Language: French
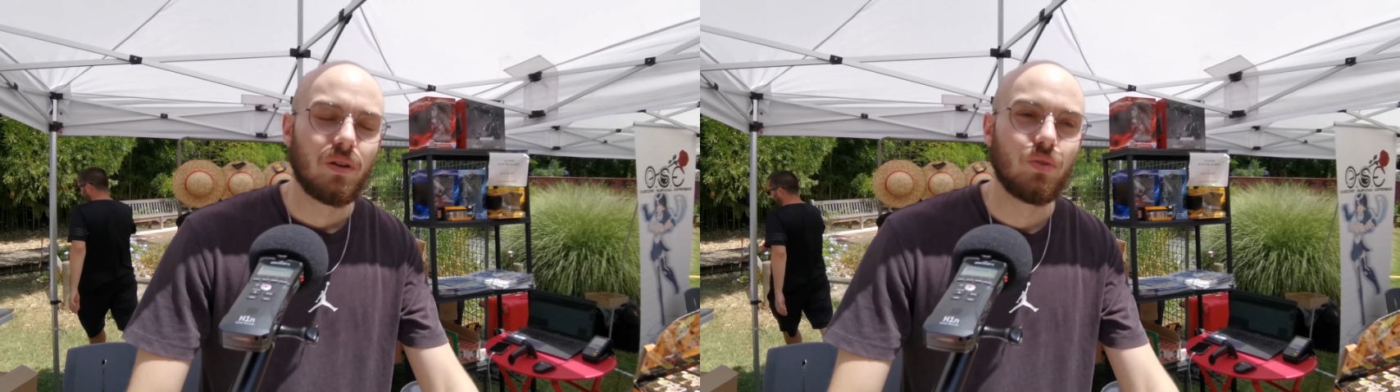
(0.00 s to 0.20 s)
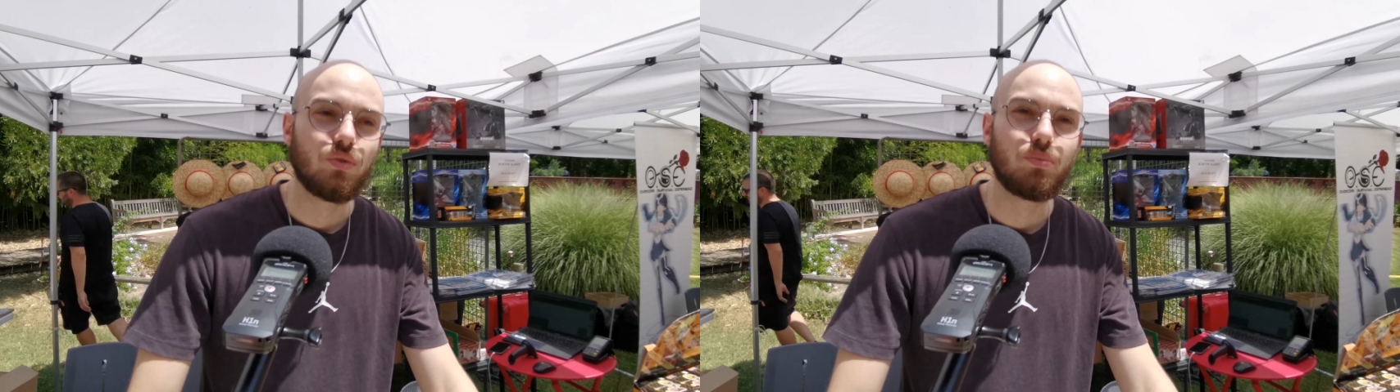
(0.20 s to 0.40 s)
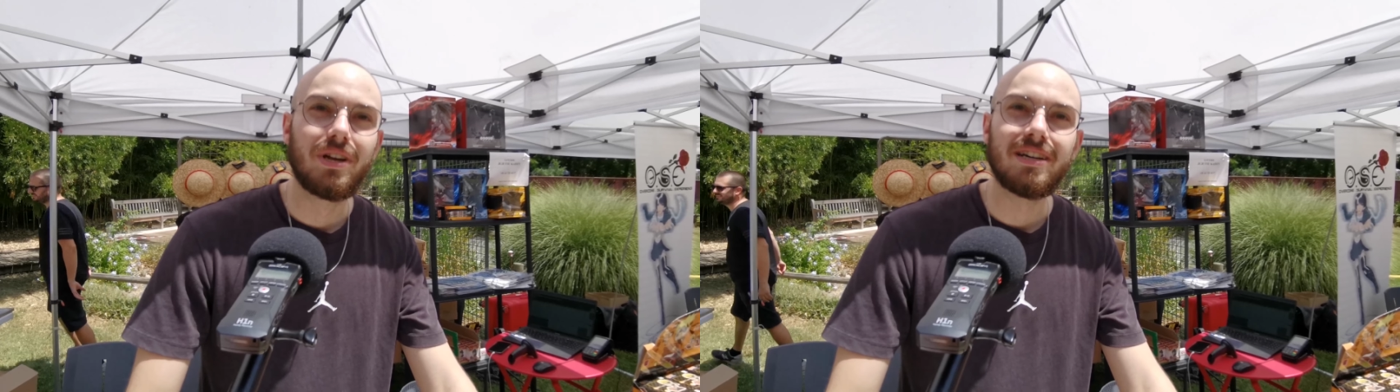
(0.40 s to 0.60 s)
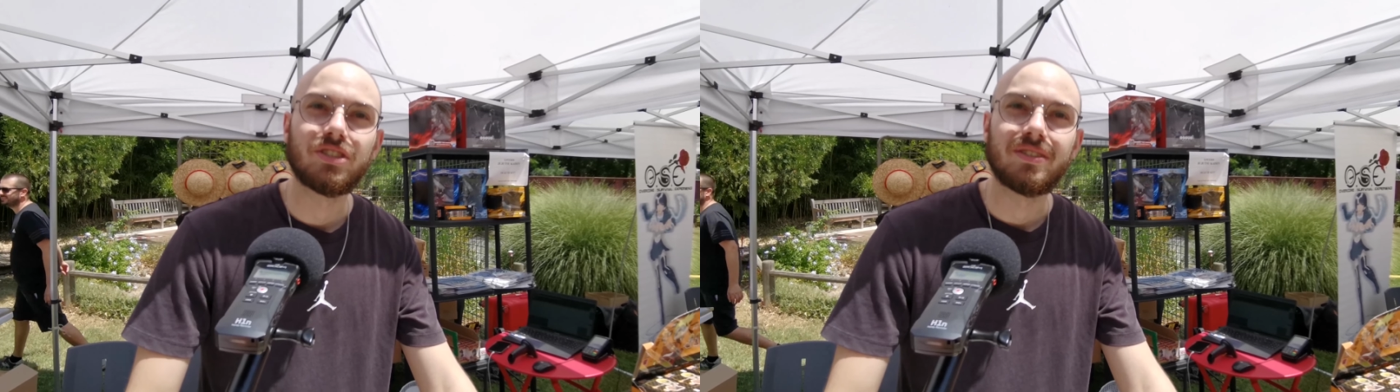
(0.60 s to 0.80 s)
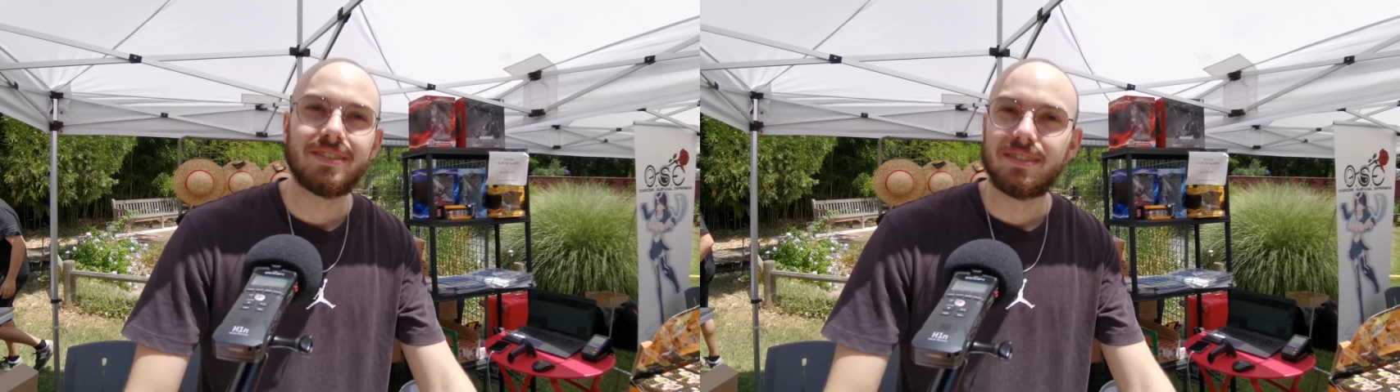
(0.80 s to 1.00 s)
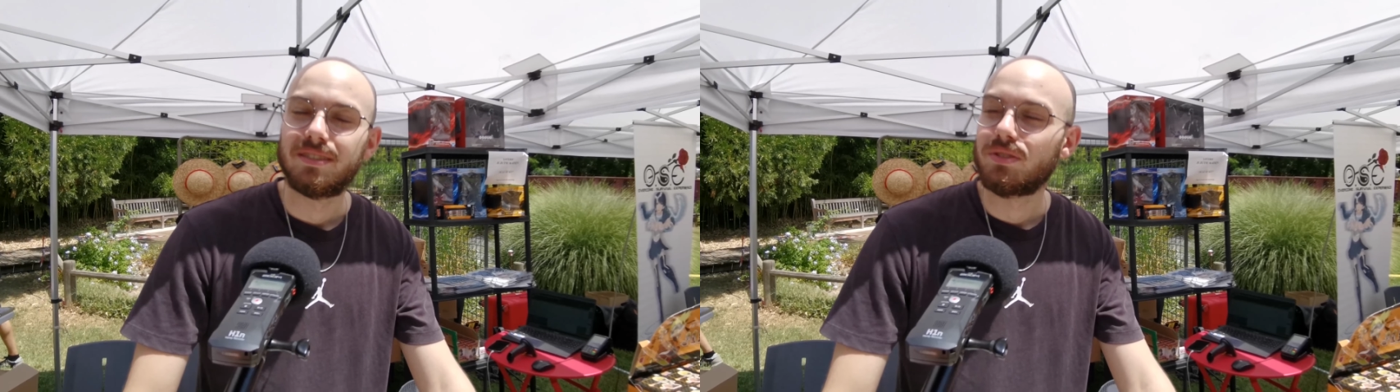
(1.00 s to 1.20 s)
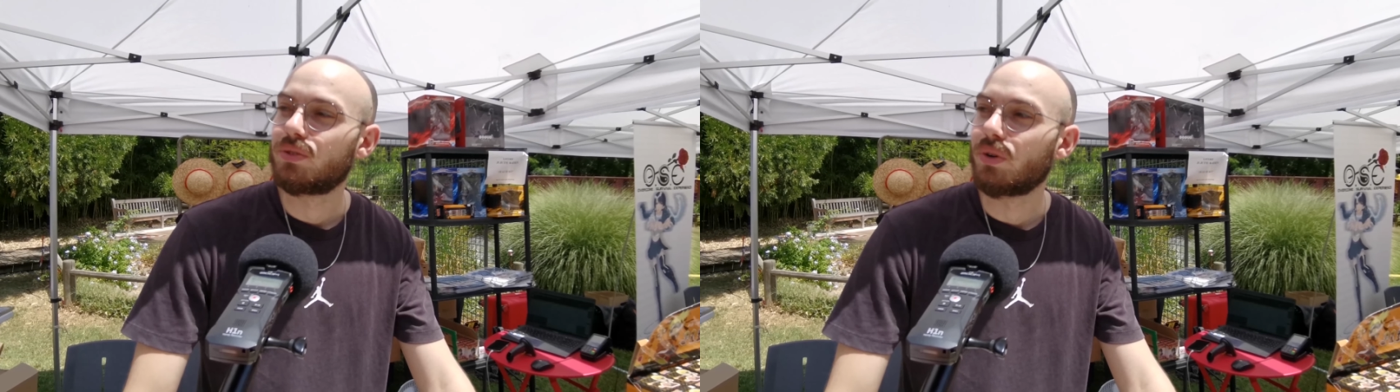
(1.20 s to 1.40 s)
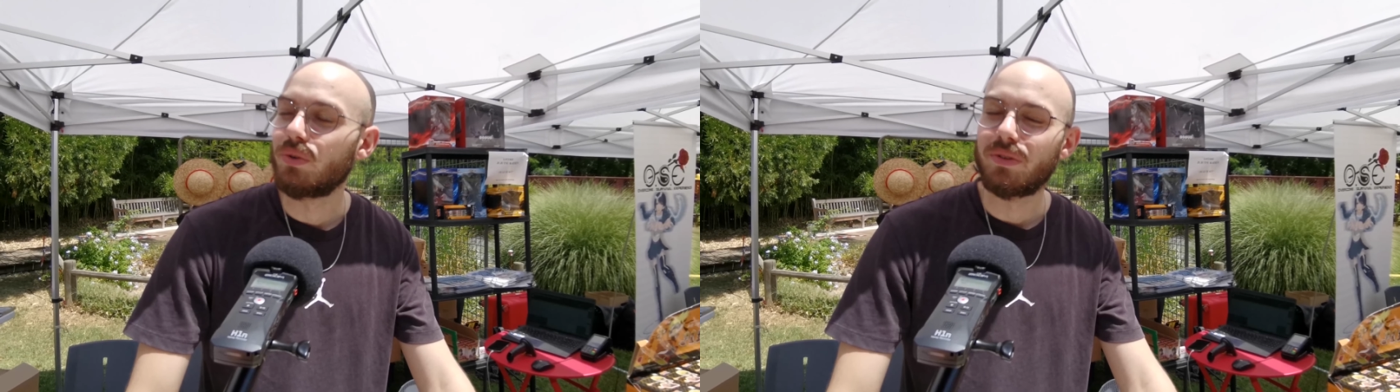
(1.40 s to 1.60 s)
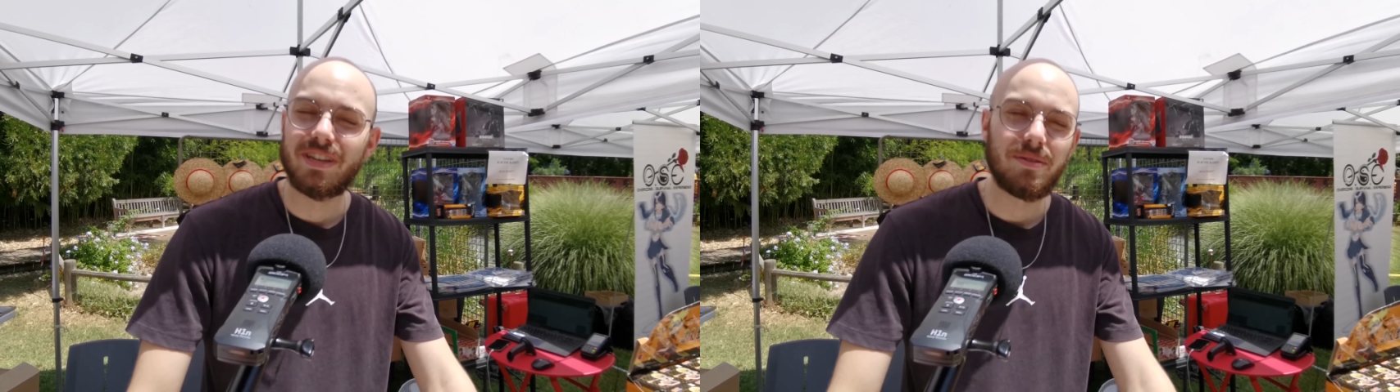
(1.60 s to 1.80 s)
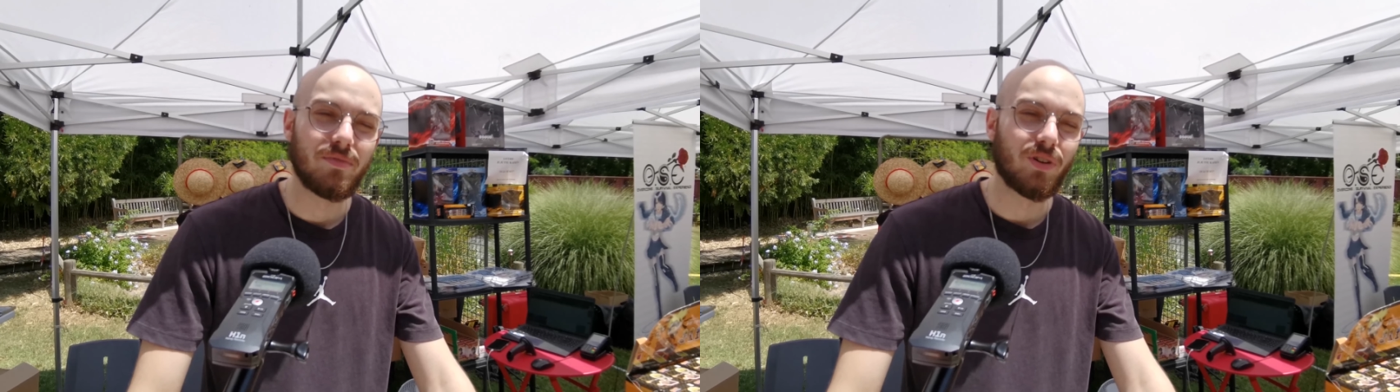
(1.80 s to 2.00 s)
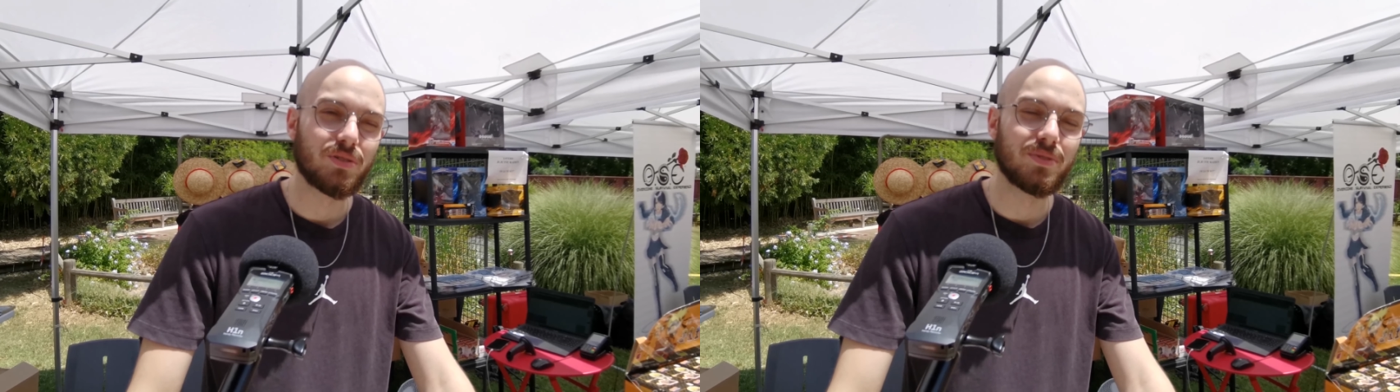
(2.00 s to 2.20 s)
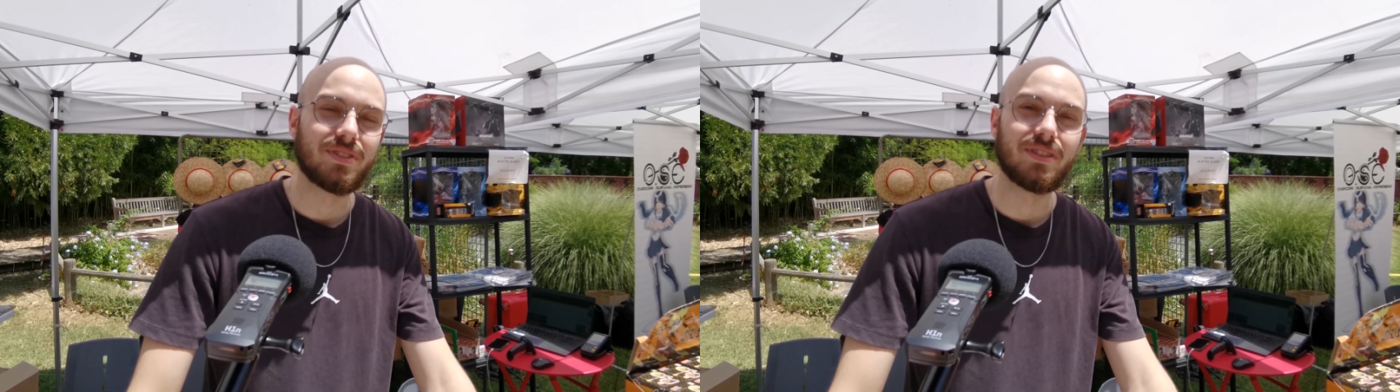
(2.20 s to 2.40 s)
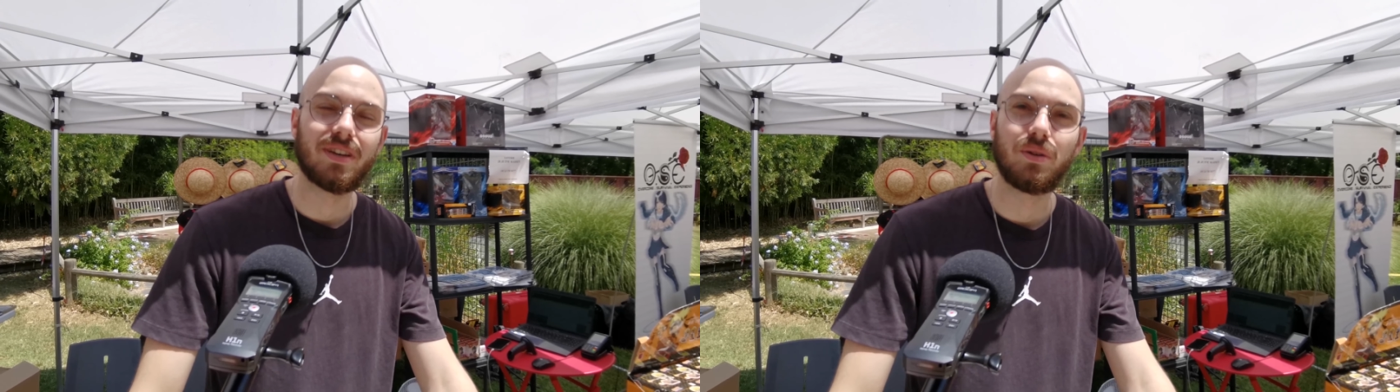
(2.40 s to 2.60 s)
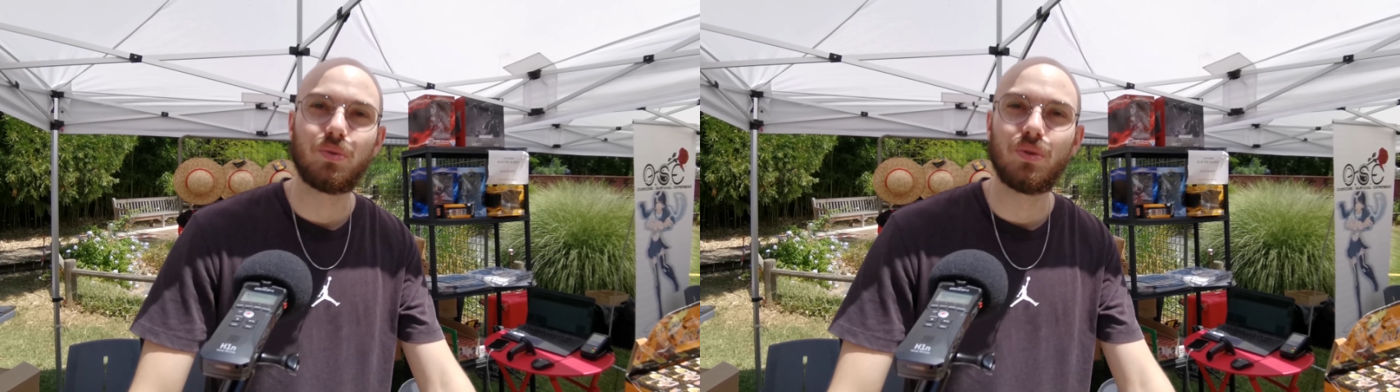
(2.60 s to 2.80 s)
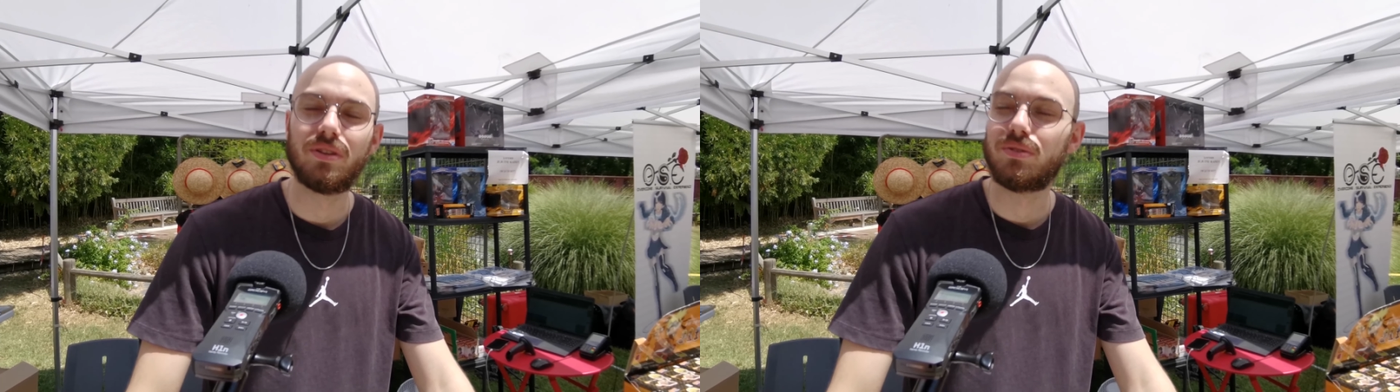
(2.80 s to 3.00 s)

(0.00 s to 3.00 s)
le doublage sur Your Name, franchement, c'était très cool.